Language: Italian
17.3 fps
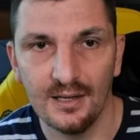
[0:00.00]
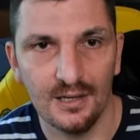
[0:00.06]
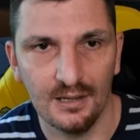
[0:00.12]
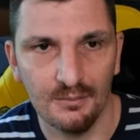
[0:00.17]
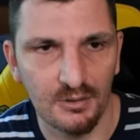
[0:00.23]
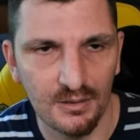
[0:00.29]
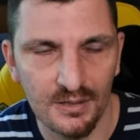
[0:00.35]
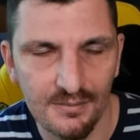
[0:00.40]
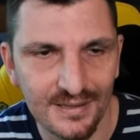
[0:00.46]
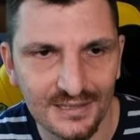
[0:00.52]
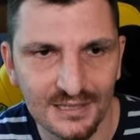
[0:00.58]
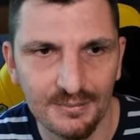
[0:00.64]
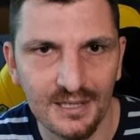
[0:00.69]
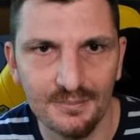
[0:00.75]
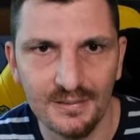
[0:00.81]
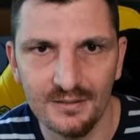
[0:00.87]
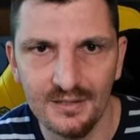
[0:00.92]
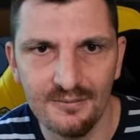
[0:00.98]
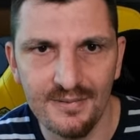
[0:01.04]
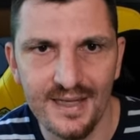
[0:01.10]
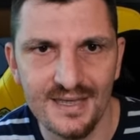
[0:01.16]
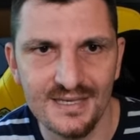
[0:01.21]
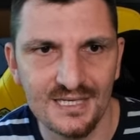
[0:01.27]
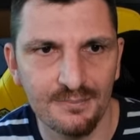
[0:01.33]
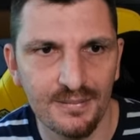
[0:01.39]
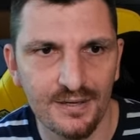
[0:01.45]
eh, probabilmente per i primi
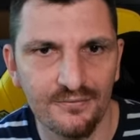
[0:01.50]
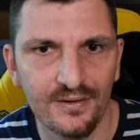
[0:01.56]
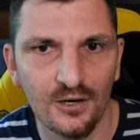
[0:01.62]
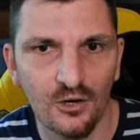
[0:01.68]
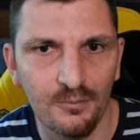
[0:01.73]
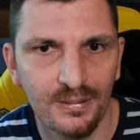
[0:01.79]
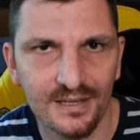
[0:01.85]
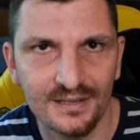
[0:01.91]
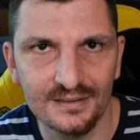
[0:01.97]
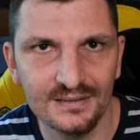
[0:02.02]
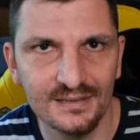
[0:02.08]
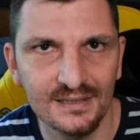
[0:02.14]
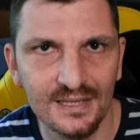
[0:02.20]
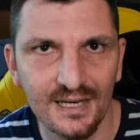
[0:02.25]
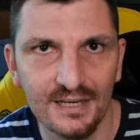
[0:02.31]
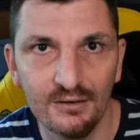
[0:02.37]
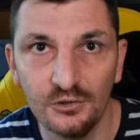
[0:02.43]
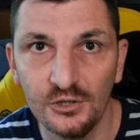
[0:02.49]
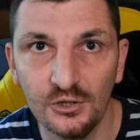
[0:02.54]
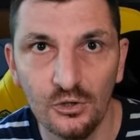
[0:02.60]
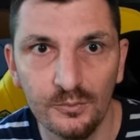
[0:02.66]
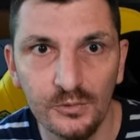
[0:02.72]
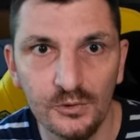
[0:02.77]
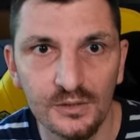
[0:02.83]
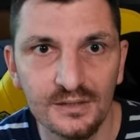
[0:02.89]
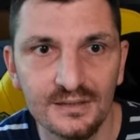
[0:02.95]
mesi per farlo partire a livello di
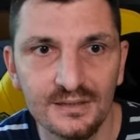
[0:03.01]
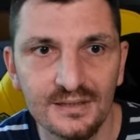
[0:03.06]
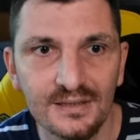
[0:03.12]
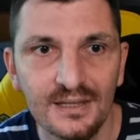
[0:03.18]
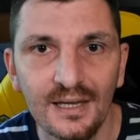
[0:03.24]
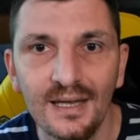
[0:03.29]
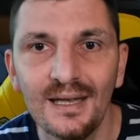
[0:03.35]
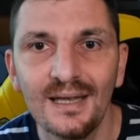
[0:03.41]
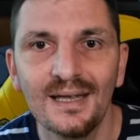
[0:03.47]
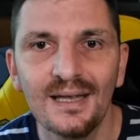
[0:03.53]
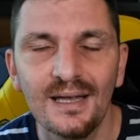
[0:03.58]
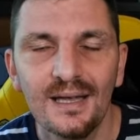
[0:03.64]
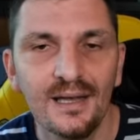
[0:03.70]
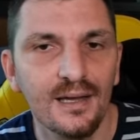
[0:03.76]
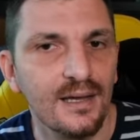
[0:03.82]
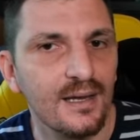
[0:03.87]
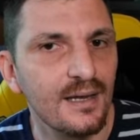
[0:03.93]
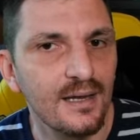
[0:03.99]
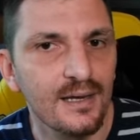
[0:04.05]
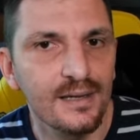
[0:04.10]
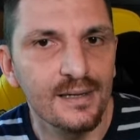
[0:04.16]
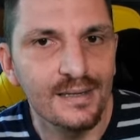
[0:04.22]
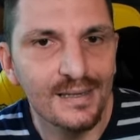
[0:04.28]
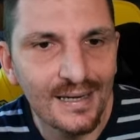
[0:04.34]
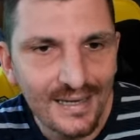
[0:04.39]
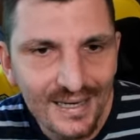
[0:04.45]
community,
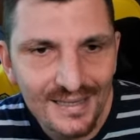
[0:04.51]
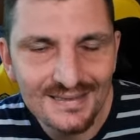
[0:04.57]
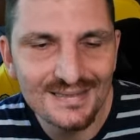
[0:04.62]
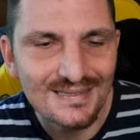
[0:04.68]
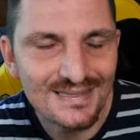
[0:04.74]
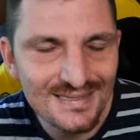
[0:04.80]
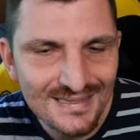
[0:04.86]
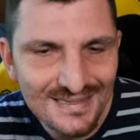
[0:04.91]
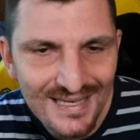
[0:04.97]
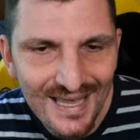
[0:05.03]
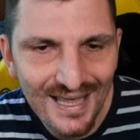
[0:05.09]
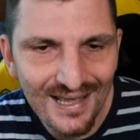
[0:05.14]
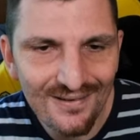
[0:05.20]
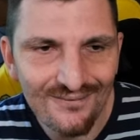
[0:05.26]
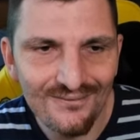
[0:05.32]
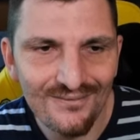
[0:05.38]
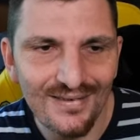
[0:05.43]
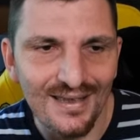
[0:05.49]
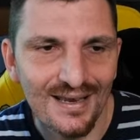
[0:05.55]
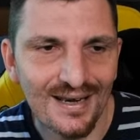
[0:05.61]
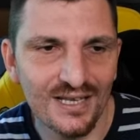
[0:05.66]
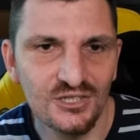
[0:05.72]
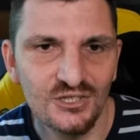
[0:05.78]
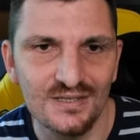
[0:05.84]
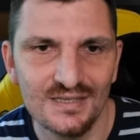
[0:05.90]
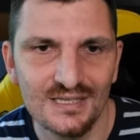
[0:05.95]
Ragazzi, serve
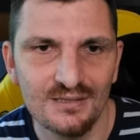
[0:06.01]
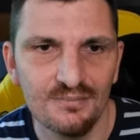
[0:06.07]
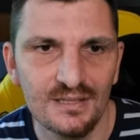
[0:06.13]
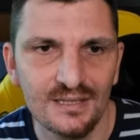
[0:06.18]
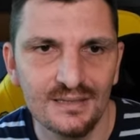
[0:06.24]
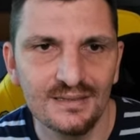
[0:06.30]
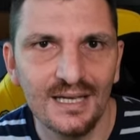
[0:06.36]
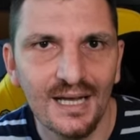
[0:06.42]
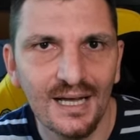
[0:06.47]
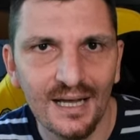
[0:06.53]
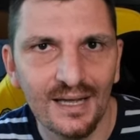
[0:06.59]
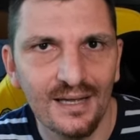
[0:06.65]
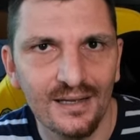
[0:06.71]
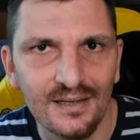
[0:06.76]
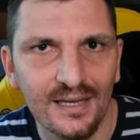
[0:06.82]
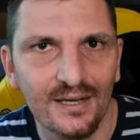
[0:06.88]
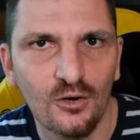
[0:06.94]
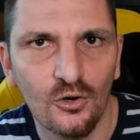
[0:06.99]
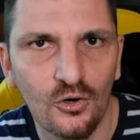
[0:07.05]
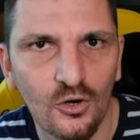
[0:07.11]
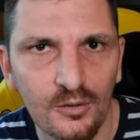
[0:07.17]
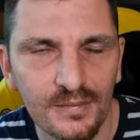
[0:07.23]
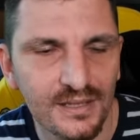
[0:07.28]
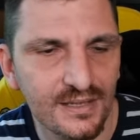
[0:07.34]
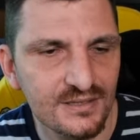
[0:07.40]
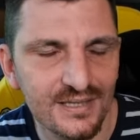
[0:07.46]
l'accessibilità
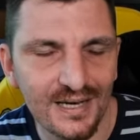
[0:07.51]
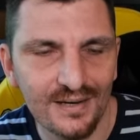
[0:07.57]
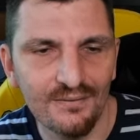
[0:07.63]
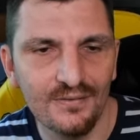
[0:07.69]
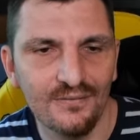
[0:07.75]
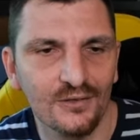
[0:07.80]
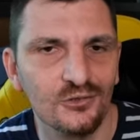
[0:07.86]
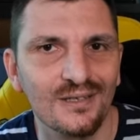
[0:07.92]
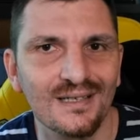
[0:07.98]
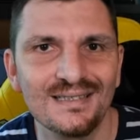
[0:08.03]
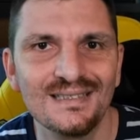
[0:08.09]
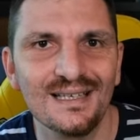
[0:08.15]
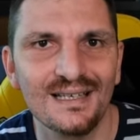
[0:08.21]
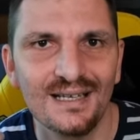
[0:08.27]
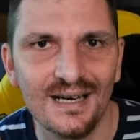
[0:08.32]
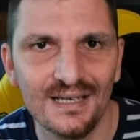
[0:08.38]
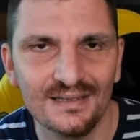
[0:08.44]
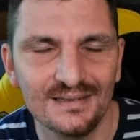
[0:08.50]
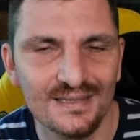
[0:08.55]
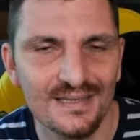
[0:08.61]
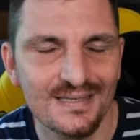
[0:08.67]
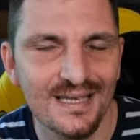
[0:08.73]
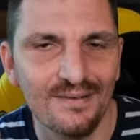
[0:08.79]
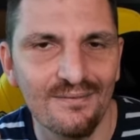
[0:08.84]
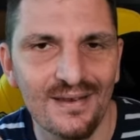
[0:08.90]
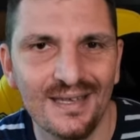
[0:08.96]
economica, serve il fatto che sia gratis,
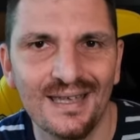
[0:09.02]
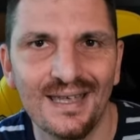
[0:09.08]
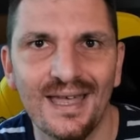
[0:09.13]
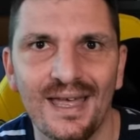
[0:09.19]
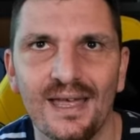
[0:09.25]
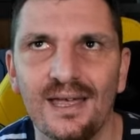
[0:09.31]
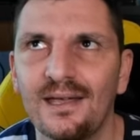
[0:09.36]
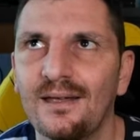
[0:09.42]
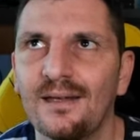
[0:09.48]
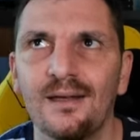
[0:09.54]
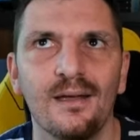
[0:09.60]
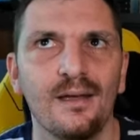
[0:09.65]
serve che